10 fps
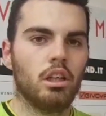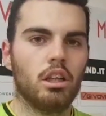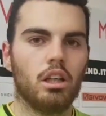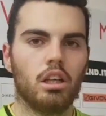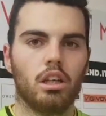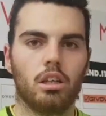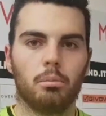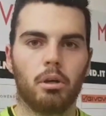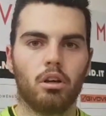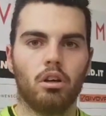e
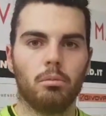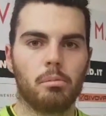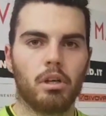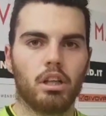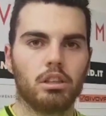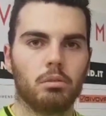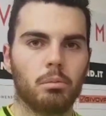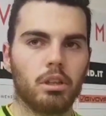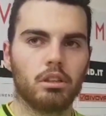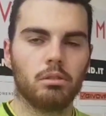però mi piace, mi piace